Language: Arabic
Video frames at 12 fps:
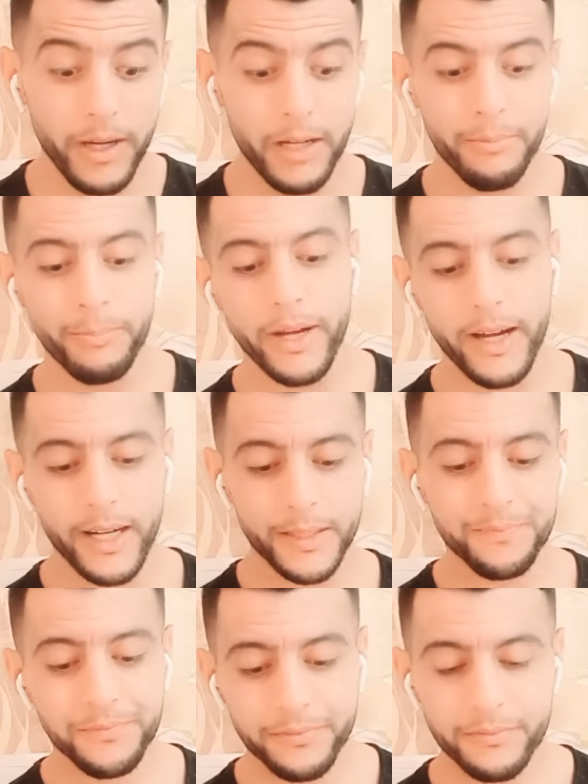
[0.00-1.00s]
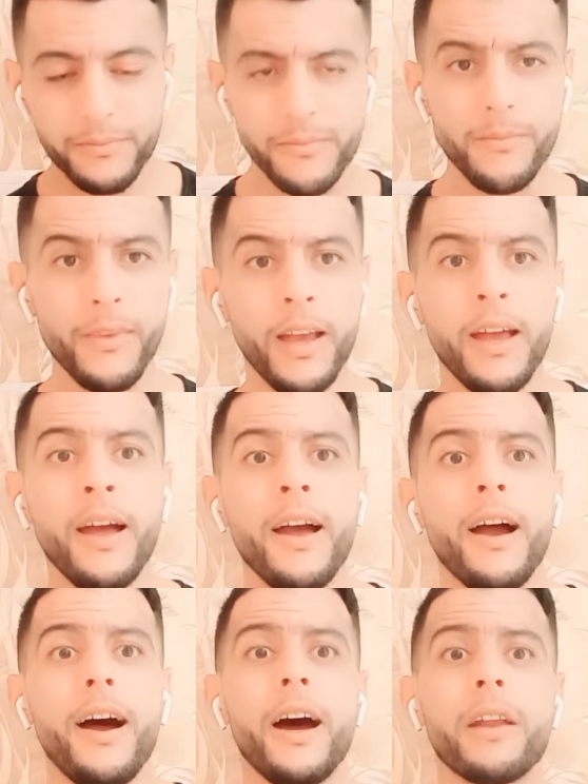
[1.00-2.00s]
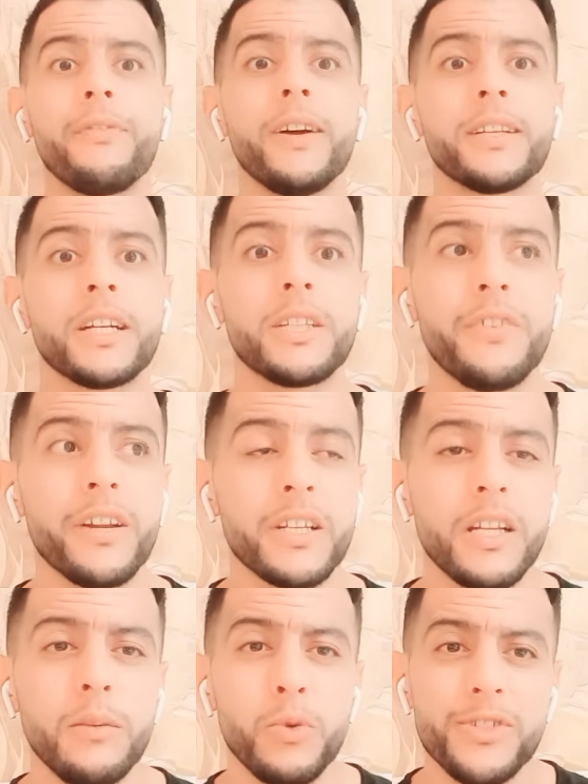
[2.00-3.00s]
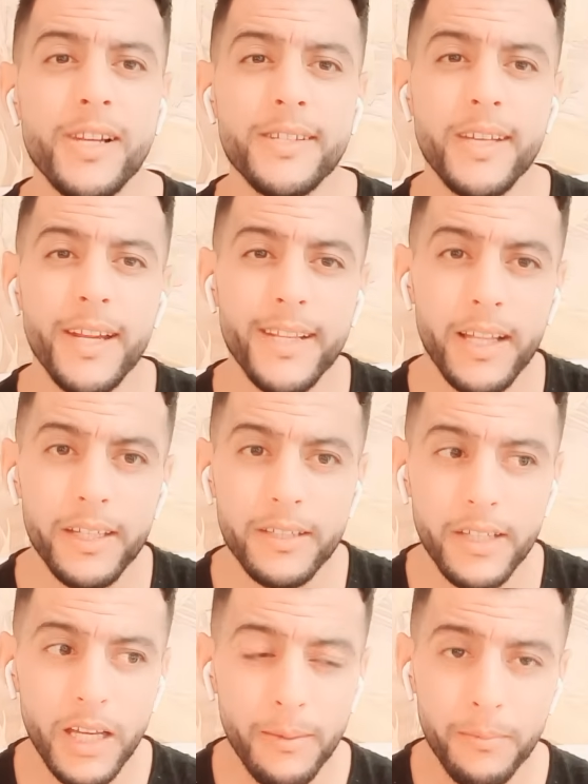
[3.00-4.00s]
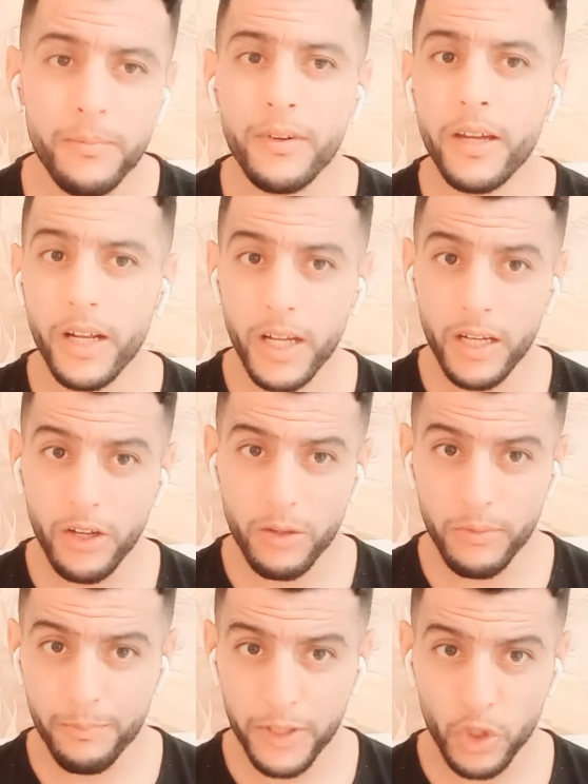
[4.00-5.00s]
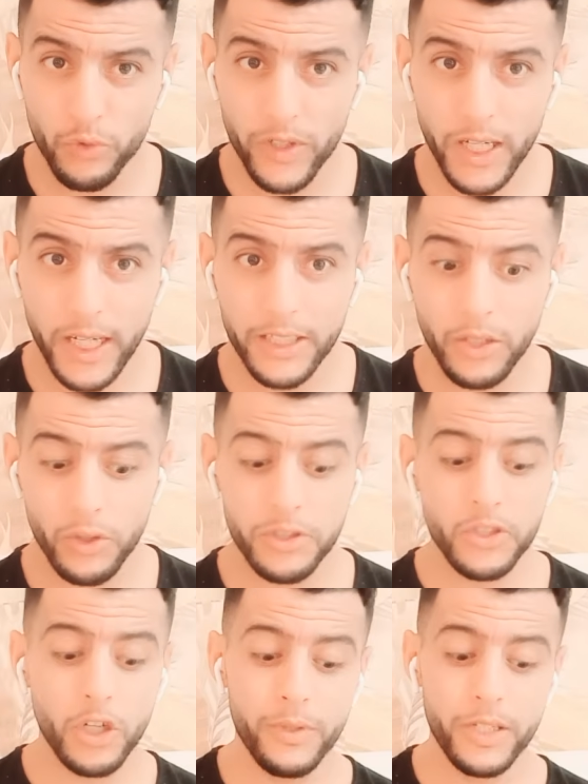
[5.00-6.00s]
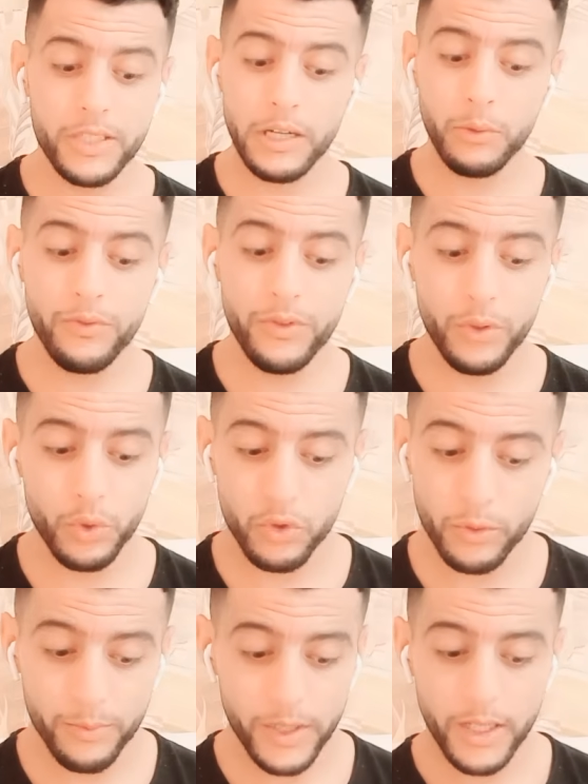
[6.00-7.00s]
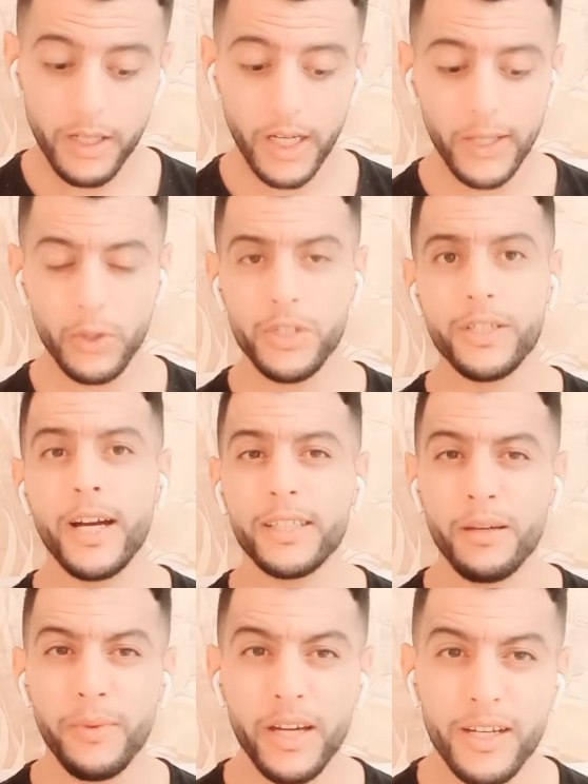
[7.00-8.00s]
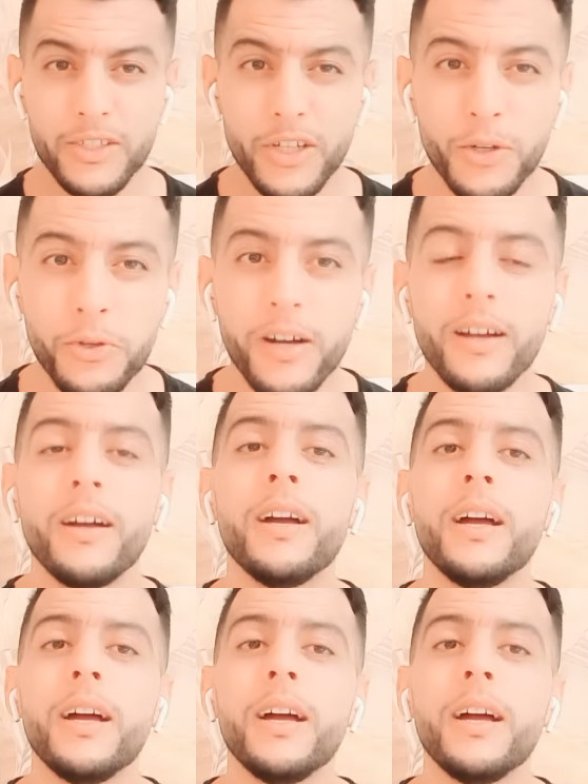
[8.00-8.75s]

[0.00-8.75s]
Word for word: بحال باها عرفات كتفرج المسلسلات القدام راه قال لكم البيدوفيل غادي يخرج يجاوبنا تا هو في اليوتيوب غيخرج يتعاطى معنا تا هو